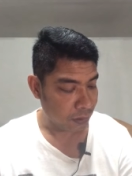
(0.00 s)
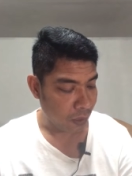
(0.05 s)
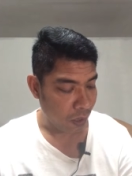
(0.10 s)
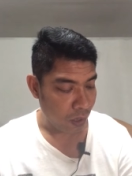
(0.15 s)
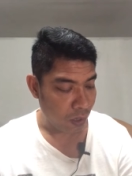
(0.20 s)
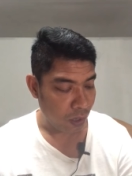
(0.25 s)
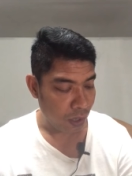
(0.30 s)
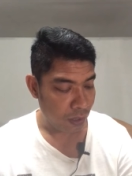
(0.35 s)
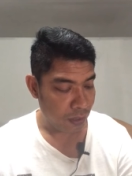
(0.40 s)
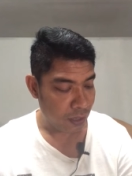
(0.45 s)
ต่
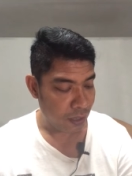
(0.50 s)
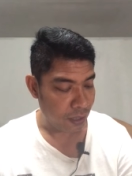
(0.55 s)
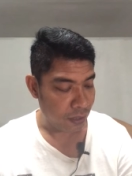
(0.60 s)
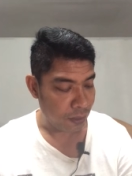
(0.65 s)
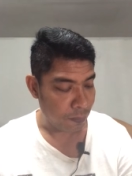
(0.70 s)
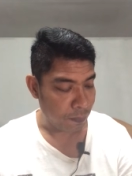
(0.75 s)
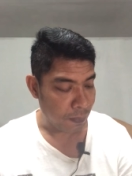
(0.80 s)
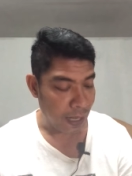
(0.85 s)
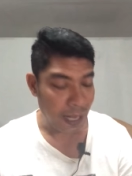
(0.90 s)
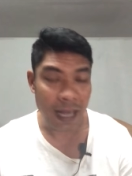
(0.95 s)
อยร้อยสี่
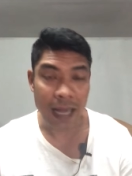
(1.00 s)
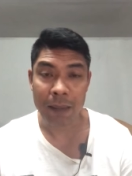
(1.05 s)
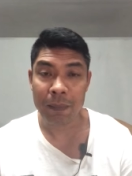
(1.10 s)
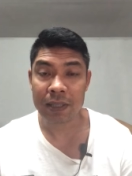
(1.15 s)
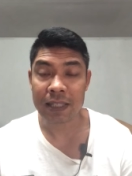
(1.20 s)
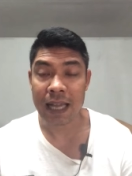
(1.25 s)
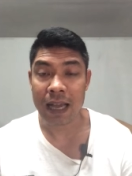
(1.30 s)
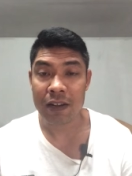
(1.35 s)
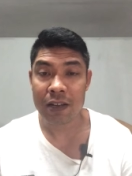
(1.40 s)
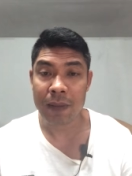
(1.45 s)
สิบห้าเมื่
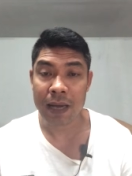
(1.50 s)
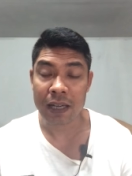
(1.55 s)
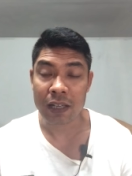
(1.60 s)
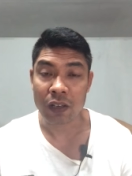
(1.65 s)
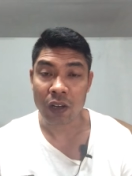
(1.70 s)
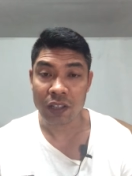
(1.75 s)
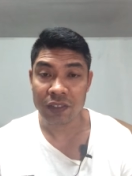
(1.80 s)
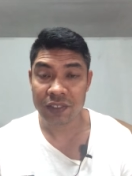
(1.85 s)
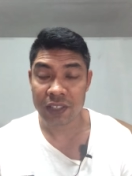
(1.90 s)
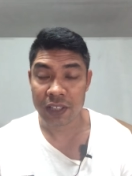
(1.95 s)
อเช้านี่มาห
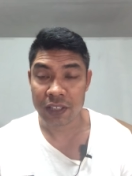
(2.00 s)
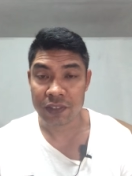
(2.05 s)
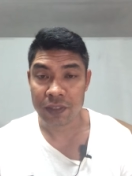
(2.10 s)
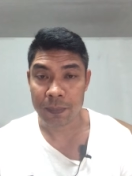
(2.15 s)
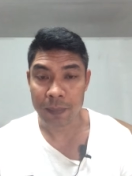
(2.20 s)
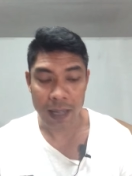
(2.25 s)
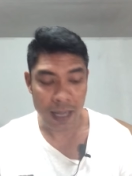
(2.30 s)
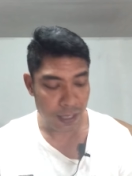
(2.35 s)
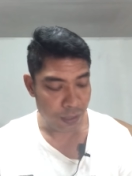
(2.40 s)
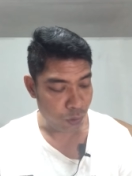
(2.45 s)
นึ่งร้อยสี่สิ
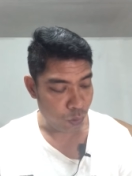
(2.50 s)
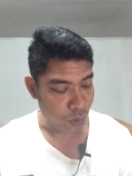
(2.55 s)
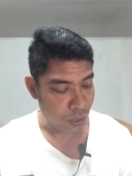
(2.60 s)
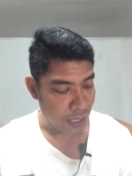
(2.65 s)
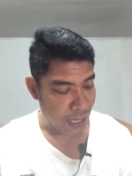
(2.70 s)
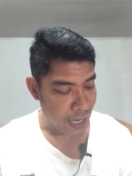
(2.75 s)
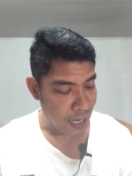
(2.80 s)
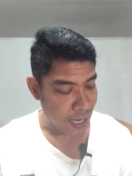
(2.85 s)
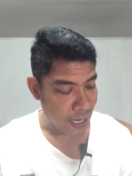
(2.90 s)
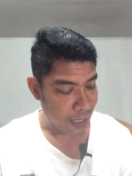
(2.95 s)
บห้าจุด
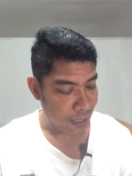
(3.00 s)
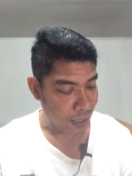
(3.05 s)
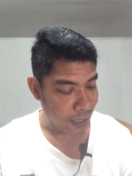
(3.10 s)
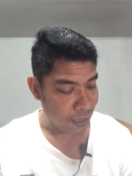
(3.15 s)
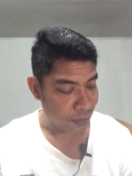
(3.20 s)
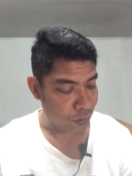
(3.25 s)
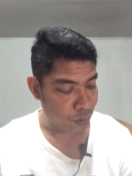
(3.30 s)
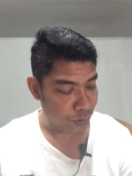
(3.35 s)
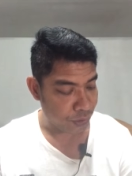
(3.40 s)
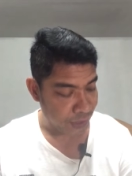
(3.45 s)
ห้า
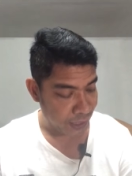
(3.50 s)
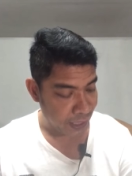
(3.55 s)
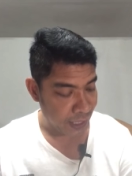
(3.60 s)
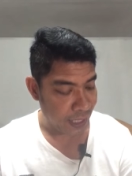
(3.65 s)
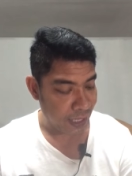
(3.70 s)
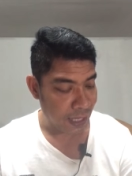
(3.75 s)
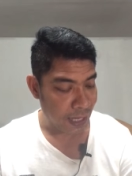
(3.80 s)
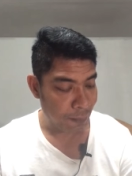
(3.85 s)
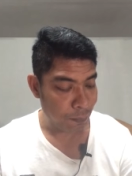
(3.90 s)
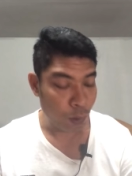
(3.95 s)
อ่าจุดสี่
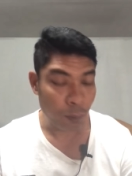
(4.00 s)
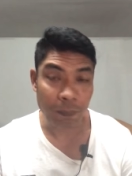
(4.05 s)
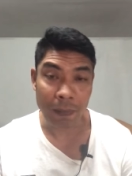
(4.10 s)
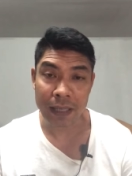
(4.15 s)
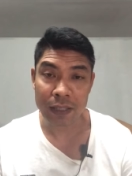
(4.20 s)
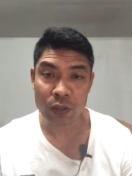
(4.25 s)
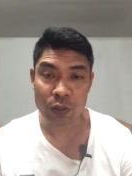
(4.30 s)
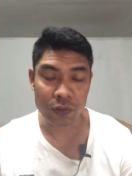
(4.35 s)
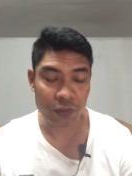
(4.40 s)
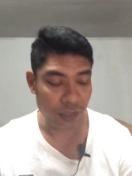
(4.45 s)
นะครับลดไป
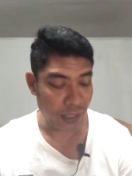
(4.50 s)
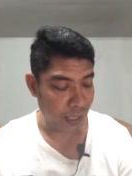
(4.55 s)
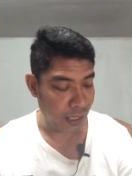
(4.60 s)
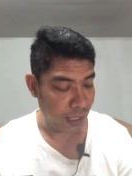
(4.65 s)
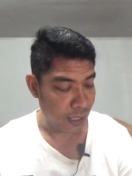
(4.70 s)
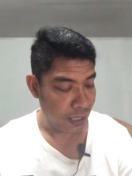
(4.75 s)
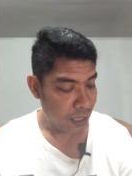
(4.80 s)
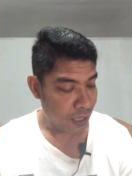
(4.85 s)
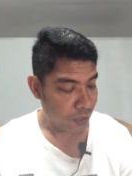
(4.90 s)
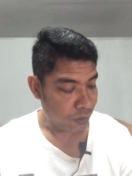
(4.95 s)
จุดสี่
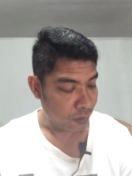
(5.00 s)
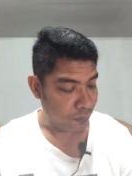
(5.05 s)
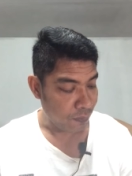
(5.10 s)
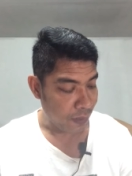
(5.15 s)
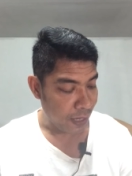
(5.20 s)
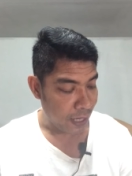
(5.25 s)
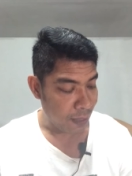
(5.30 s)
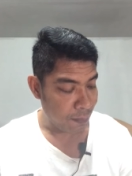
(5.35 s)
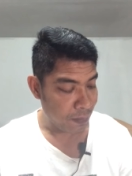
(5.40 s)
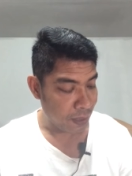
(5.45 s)
ส่วน
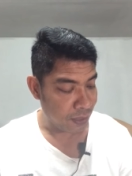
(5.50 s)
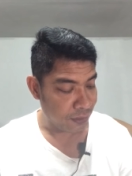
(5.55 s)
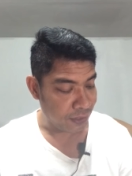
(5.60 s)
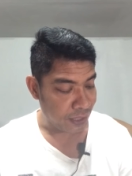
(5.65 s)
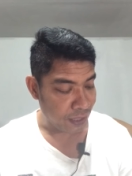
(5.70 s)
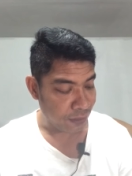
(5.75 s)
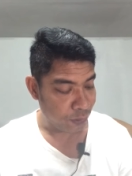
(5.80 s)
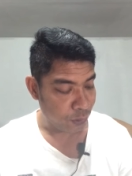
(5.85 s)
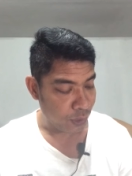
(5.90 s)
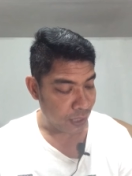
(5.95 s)
ฝ่ายน้ำเงินสิ
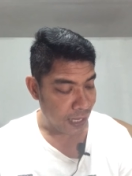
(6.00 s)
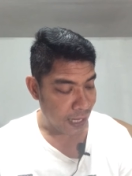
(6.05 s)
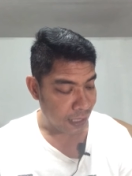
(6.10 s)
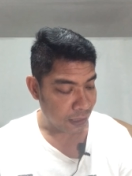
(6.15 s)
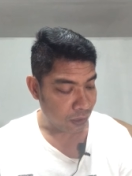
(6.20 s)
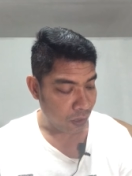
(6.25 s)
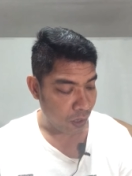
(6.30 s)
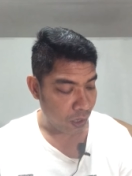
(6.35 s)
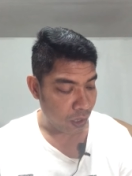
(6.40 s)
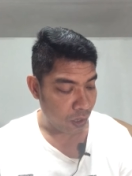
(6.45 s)
งห์สุริยา
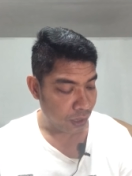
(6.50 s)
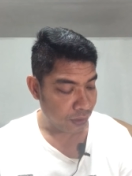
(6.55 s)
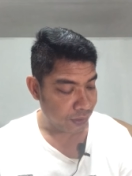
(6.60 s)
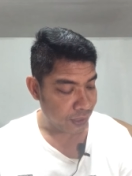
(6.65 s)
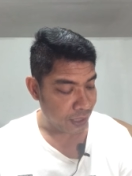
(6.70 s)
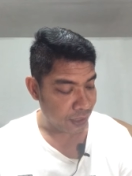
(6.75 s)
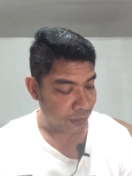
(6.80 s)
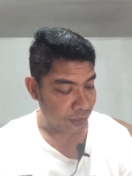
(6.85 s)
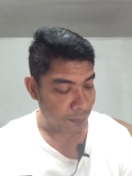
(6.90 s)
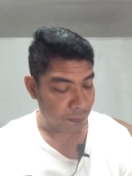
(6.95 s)
ต่อยร้อย
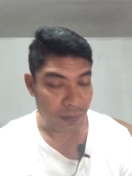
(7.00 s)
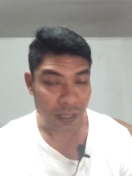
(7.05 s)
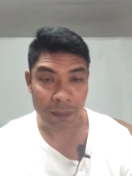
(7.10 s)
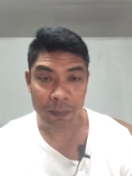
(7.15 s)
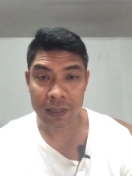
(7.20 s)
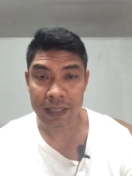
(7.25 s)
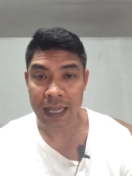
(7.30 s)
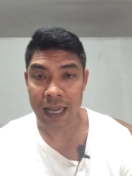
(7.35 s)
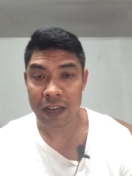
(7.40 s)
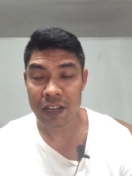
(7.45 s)
สี่สิบเจ็ด
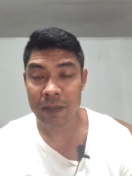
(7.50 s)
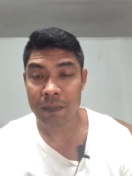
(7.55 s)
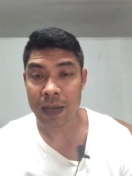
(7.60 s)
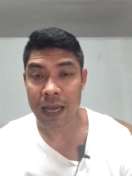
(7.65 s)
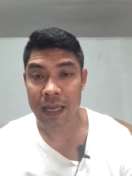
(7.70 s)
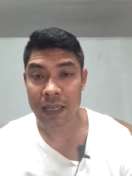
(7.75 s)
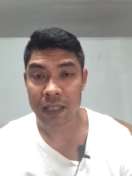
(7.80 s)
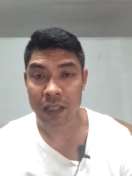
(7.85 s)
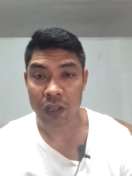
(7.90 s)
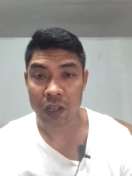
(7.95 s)
เมื่อเช้านี่มา
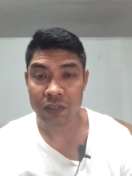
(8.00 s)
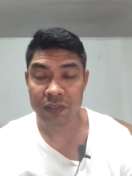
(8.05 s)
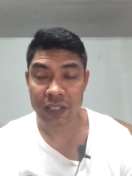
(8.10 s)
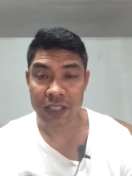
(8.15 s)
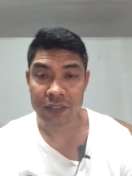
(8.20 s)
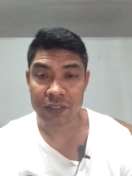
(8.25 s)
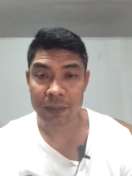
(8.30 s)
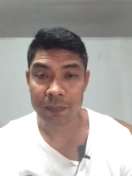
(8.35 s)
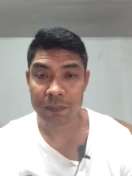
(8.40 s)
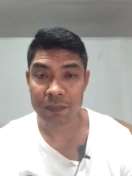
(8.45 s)
หนึ่งร้อย
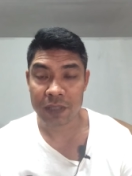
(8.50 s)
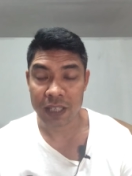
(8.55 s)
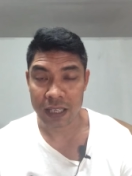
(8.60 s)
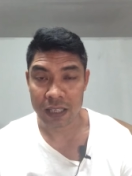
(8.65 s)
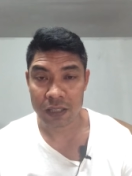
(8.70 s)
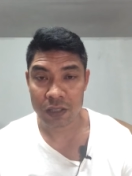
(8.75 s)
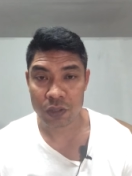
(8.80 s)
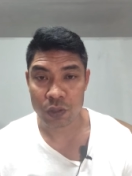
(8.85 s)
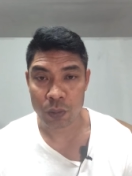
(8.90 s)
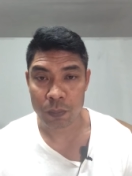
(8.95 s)
สี่สิบเจ็ด
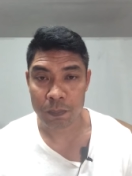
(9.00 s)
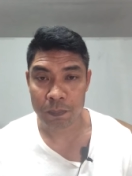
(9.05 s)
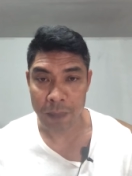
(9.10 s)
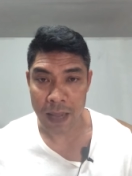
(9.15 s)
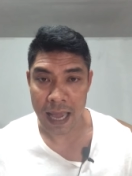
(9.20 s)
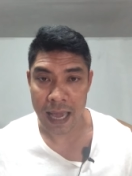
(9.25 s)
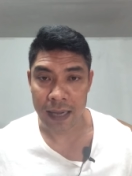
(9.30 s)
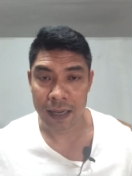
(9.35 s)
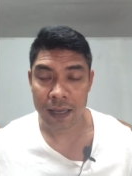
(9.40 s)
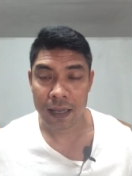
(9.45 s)
จุดแป
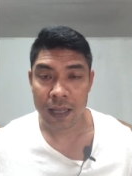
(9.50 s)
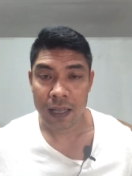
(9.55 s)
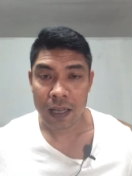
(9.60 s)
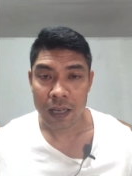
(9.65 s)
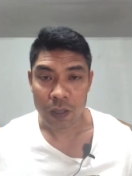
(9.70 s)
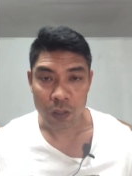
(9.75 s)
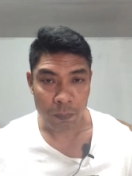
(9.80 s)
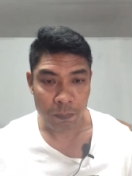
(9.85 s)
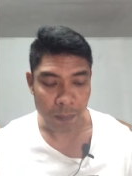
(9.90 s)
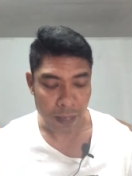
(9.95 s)
ด
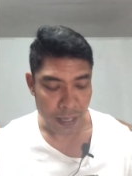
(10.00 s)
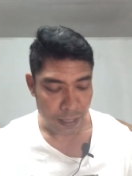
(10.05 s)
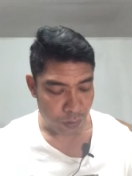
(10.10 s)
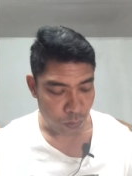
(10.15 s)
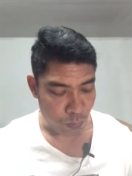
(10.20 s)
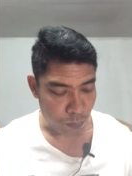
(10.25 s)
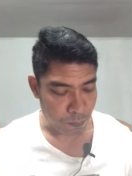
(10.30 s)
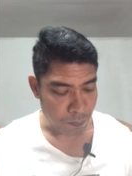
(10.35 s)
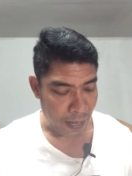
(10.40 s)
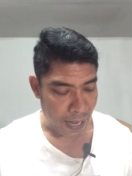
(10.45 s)
ลดไป
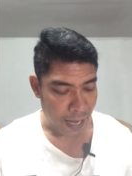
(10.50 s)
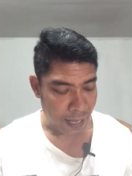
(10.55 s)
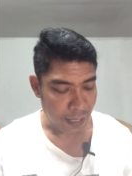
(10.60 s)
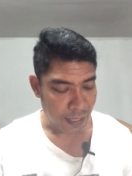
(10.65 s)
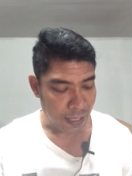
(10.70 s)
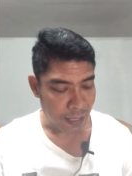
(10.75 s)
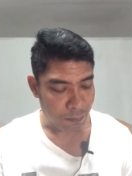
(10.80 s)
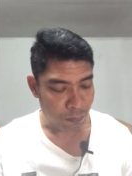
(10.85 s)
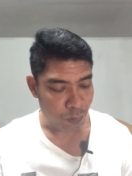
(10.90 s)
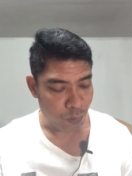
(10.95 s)
จุดแปด
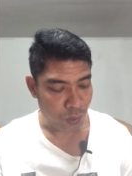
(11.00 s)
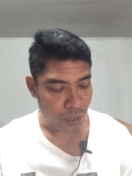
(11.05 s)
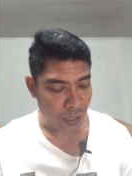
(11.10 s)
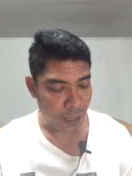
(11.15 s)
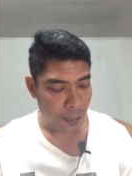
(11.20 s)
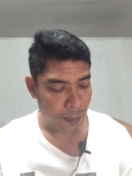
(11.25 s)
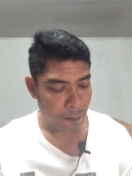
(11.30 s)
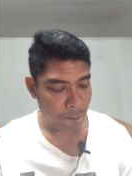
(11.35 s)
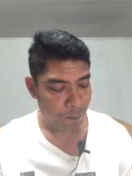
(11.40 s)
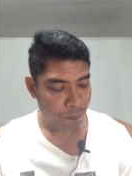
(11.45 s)
นะครับคู่
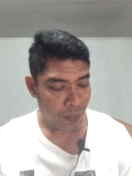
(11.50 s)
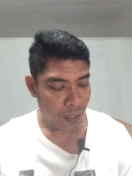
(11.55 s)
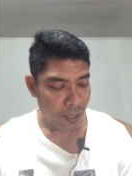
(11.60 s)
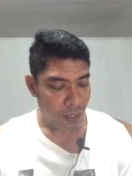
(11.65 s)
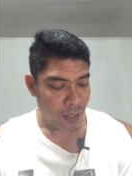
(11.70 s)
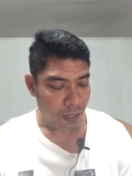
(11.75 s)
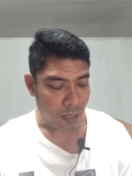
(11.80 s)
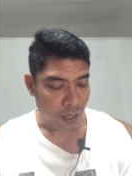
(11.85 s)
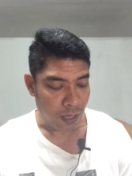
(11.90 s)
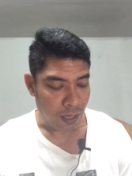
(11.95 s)
นี้
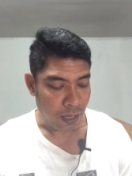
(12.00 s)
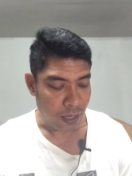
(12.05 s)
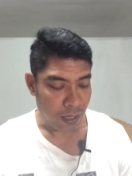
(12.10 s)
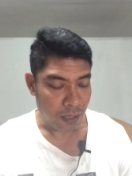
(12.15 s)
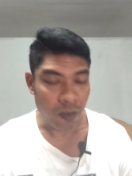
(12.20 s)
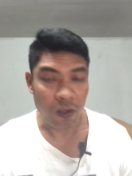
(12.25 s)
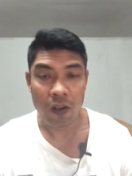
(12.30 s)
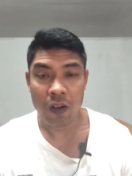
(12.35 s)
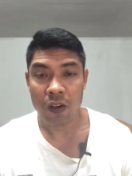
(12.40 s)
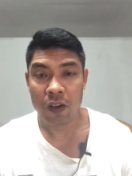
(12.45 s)

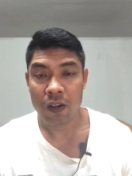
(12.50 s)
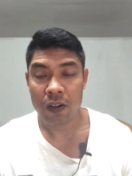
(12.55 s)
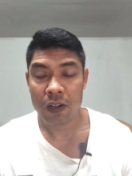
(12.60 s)
ก็